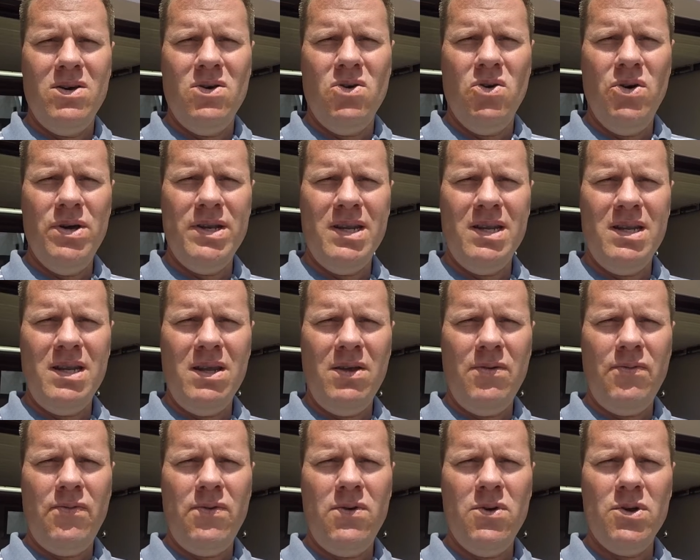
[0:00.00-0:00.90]
Heute die
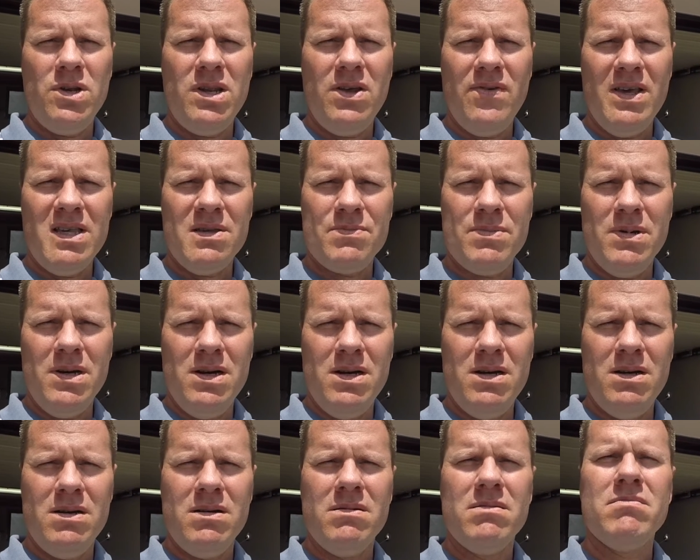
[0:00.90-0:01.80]
Flotte
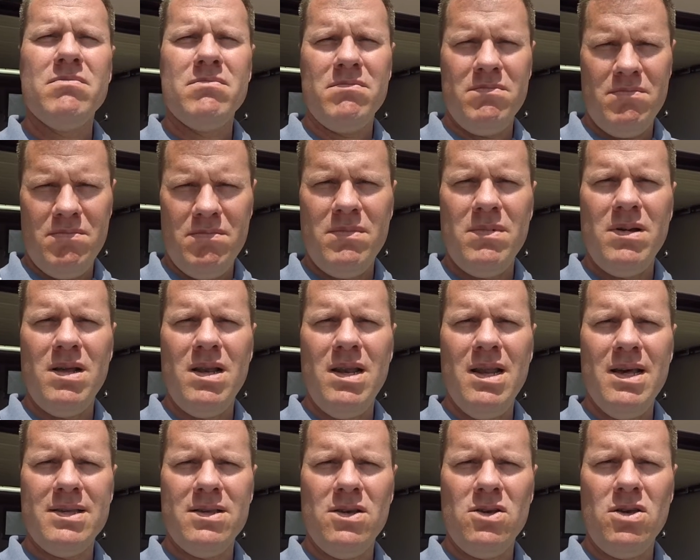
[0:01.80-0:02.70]
Vespa.
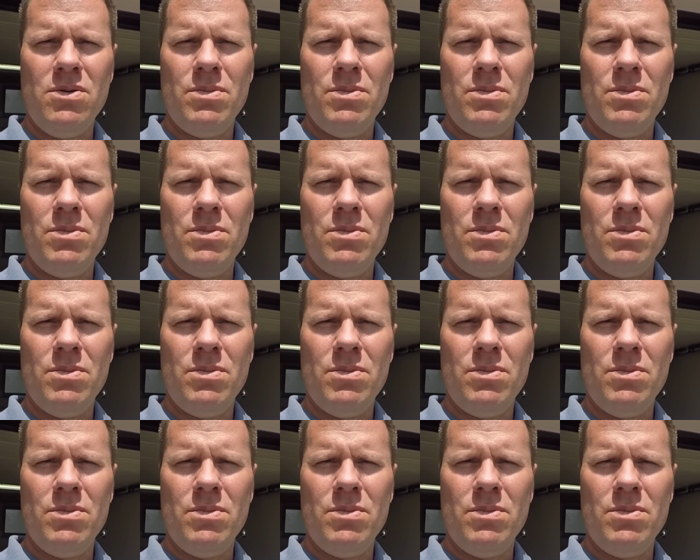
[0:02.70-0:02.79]
Lasst euch